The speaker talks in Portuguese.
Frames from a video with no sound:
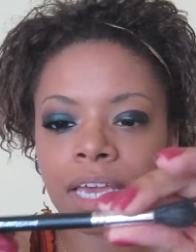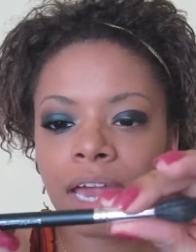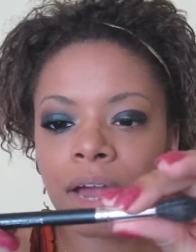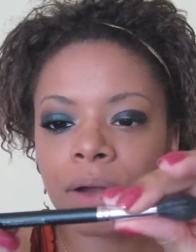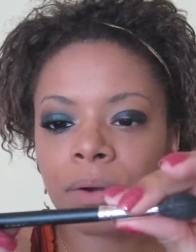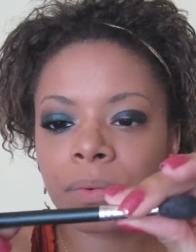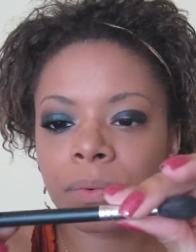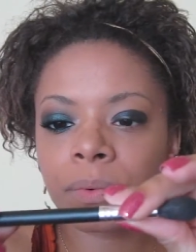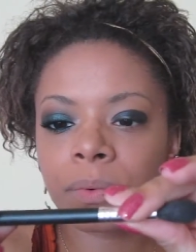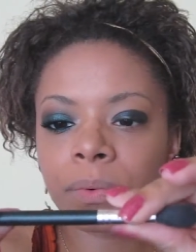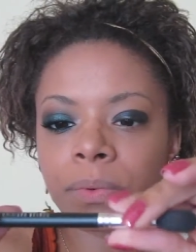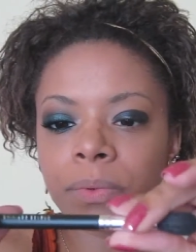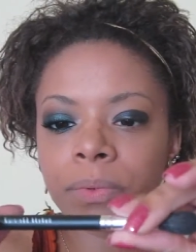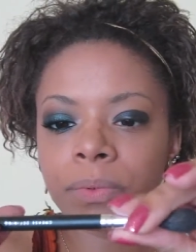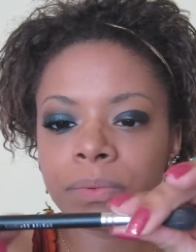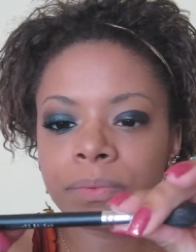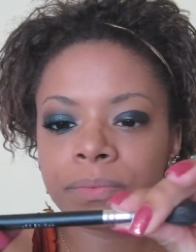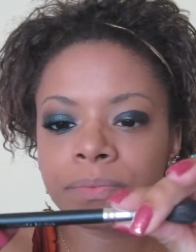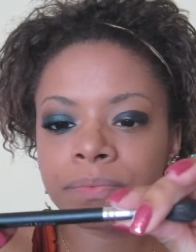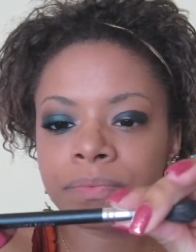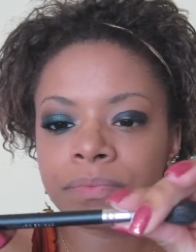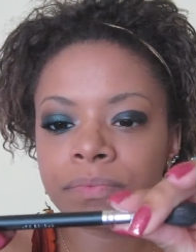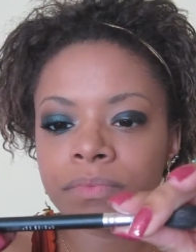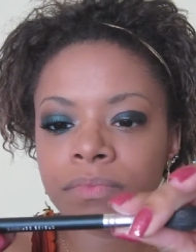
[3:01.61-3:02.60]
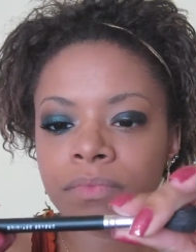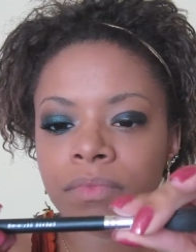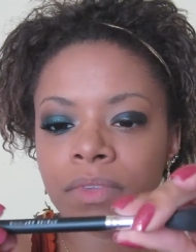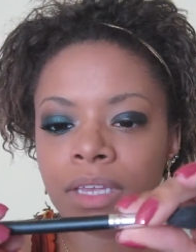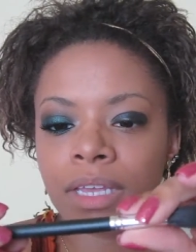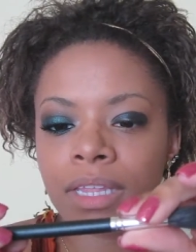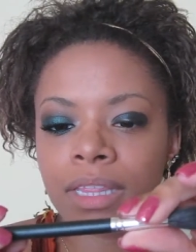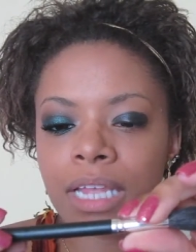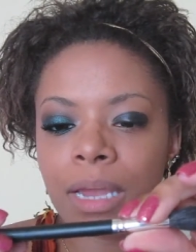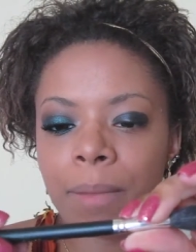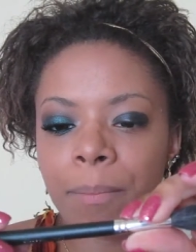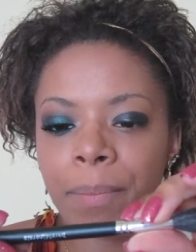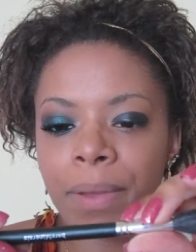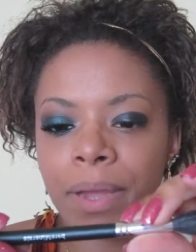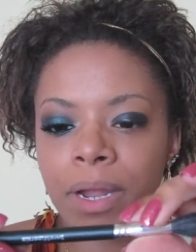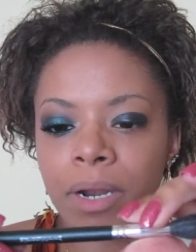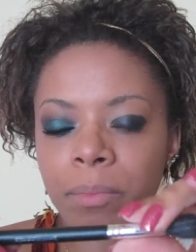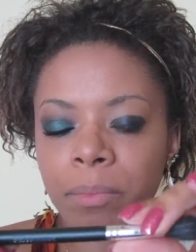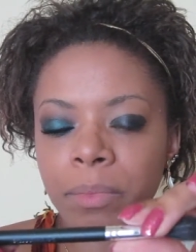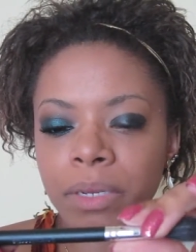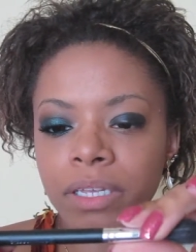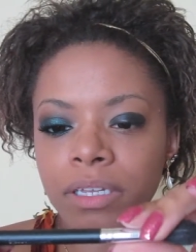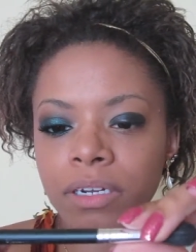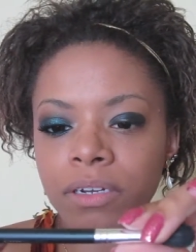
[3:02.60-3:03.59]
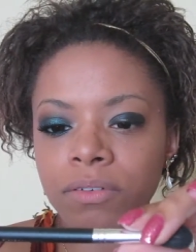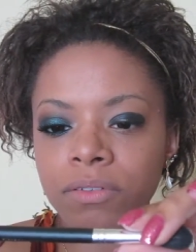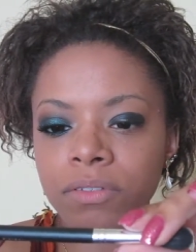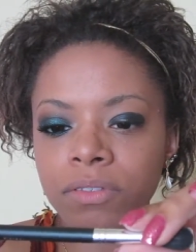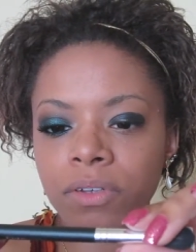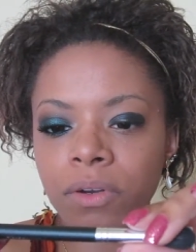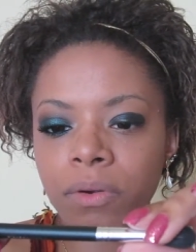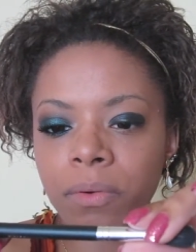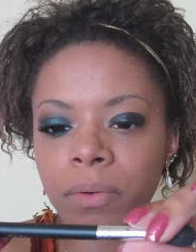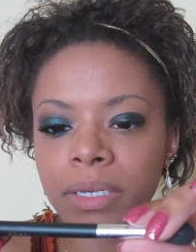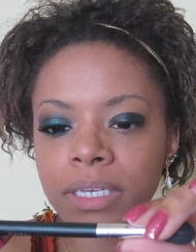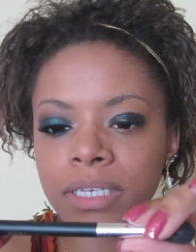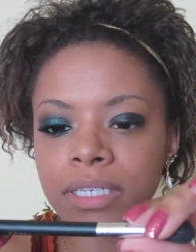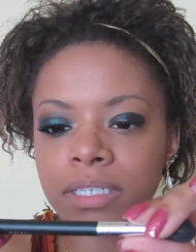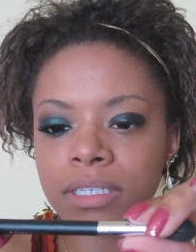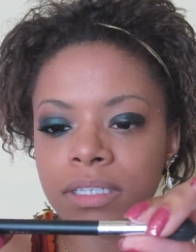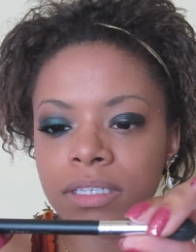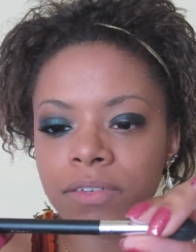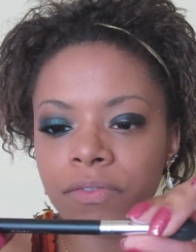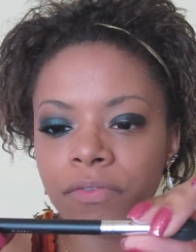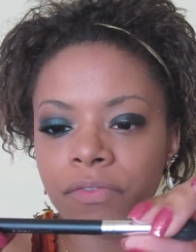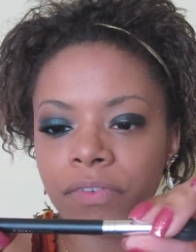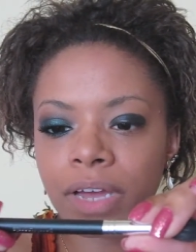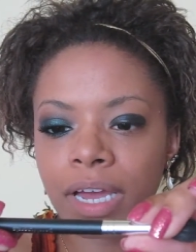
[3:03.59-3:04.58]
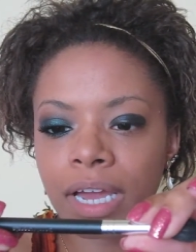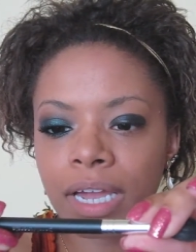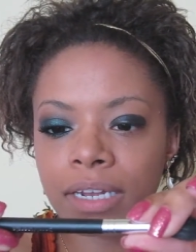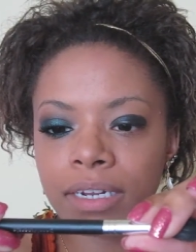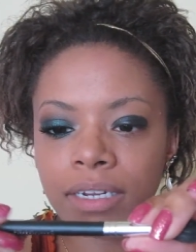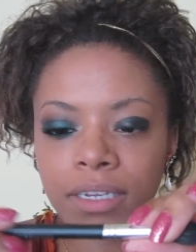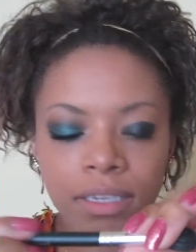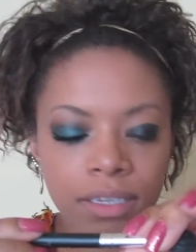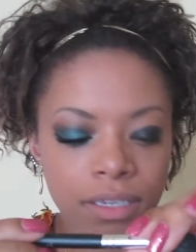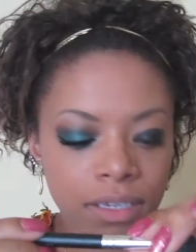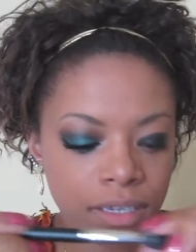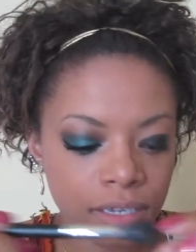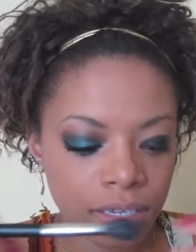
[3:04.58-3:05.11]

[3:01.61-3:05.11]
é o da Bare Minerals Crease Define.